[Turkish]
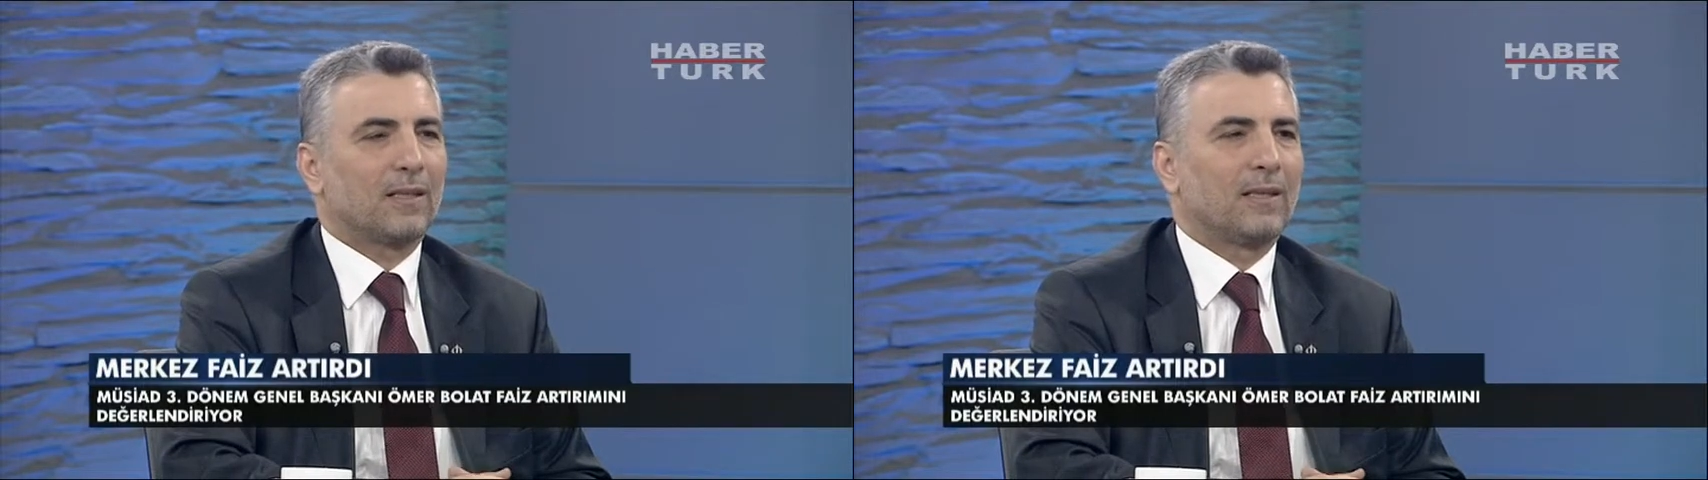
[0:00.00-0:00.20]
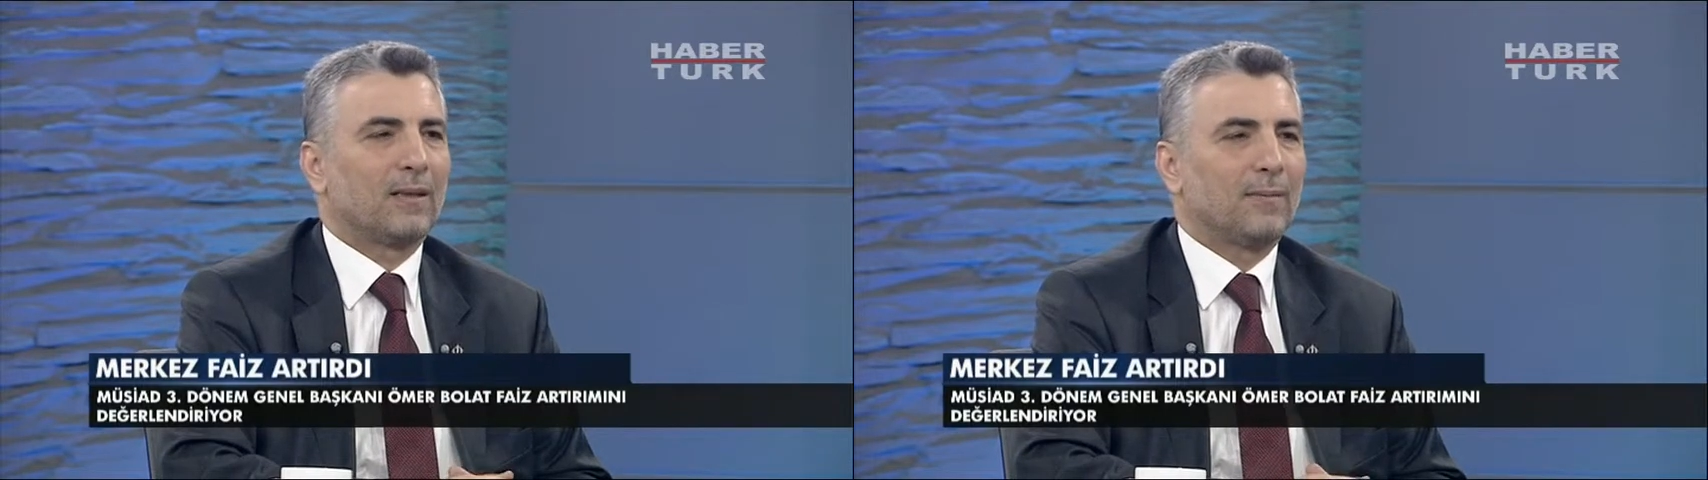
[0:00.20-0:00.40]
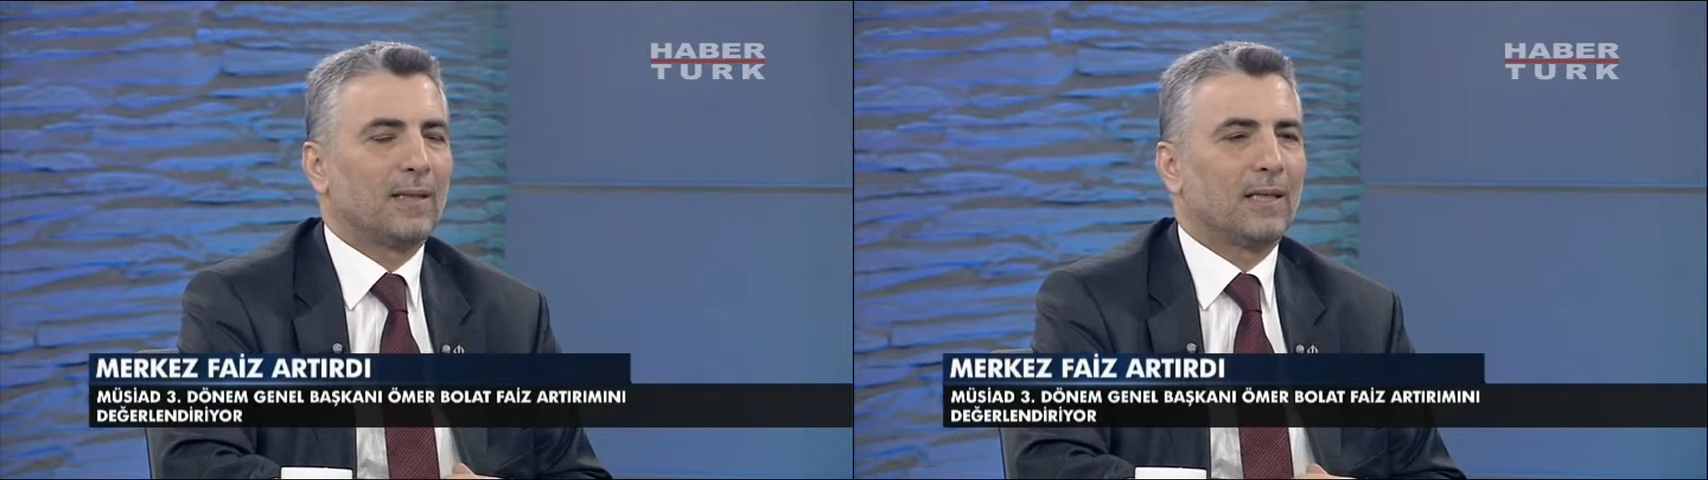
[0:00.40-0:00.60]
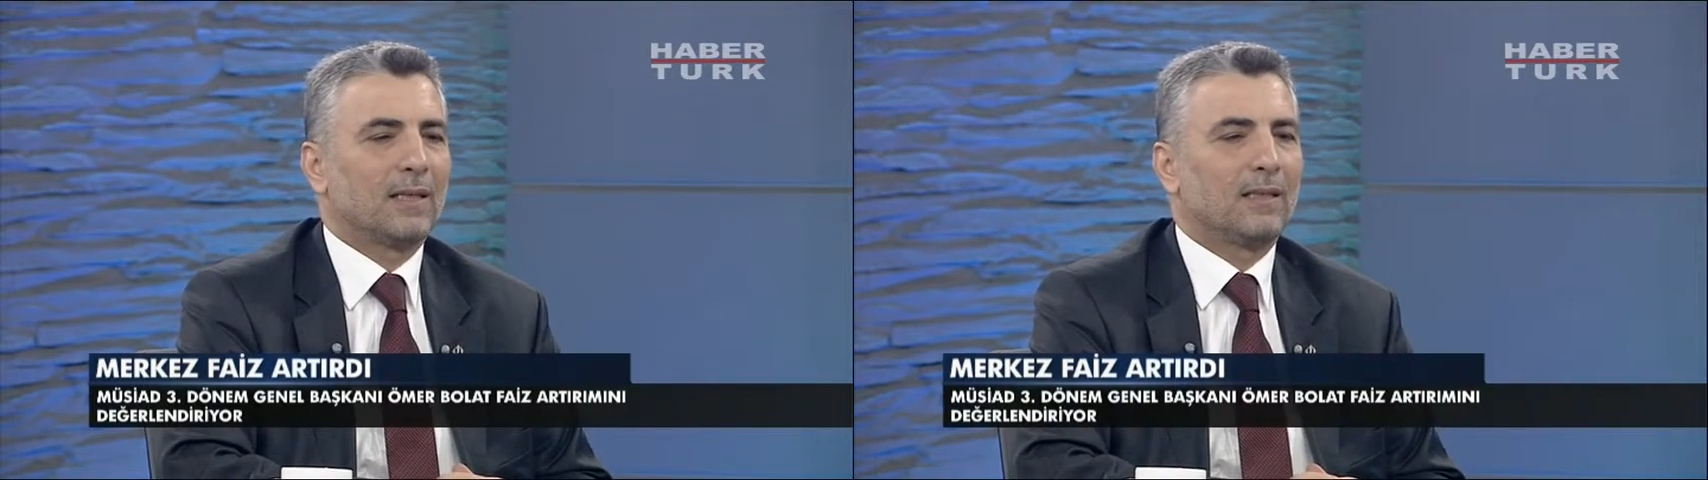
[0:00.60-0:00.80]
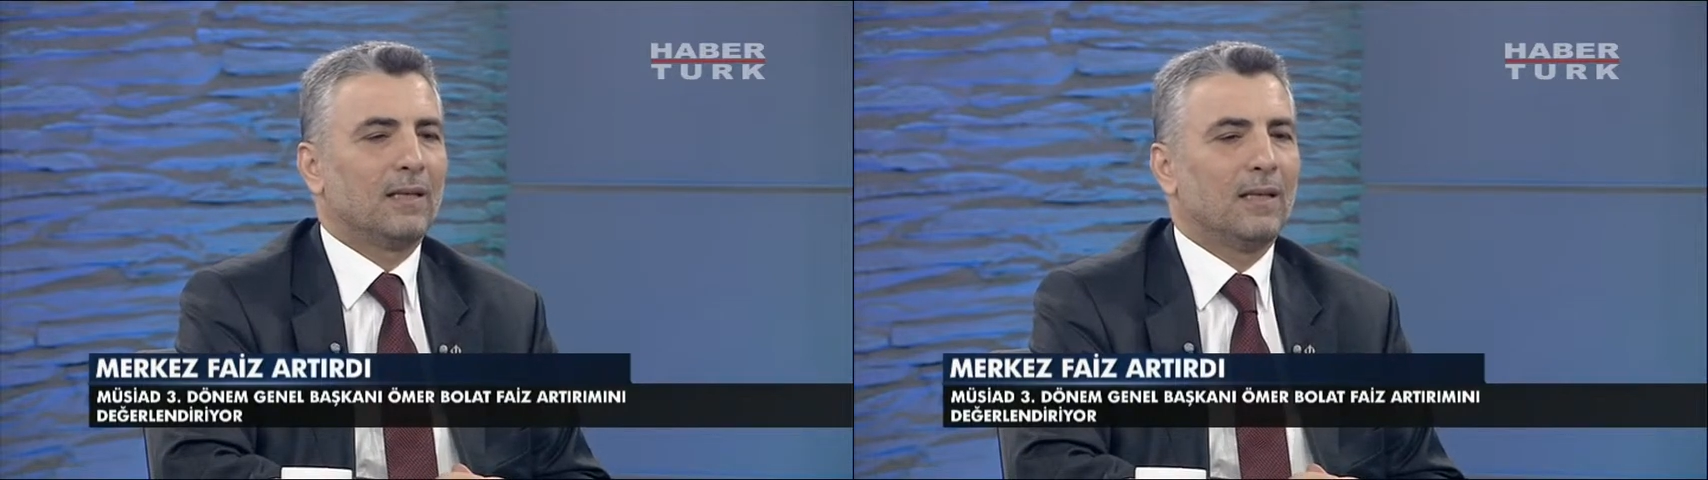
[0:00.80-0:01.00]

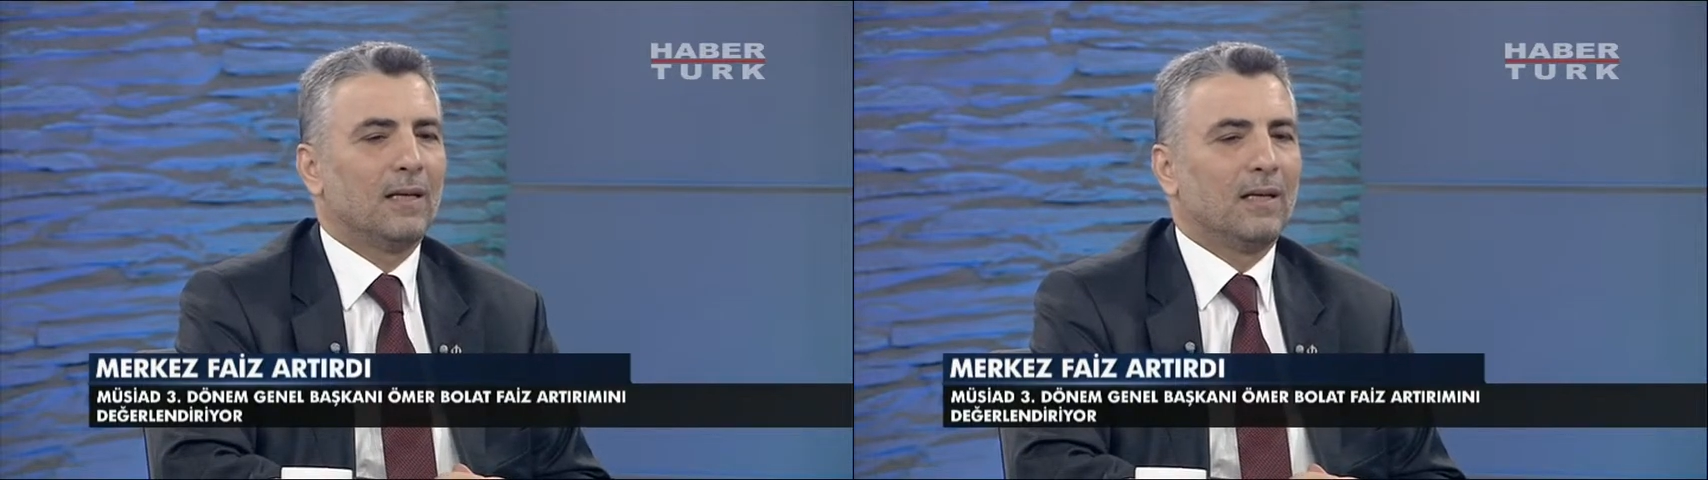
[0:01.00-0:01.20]
kademelerde.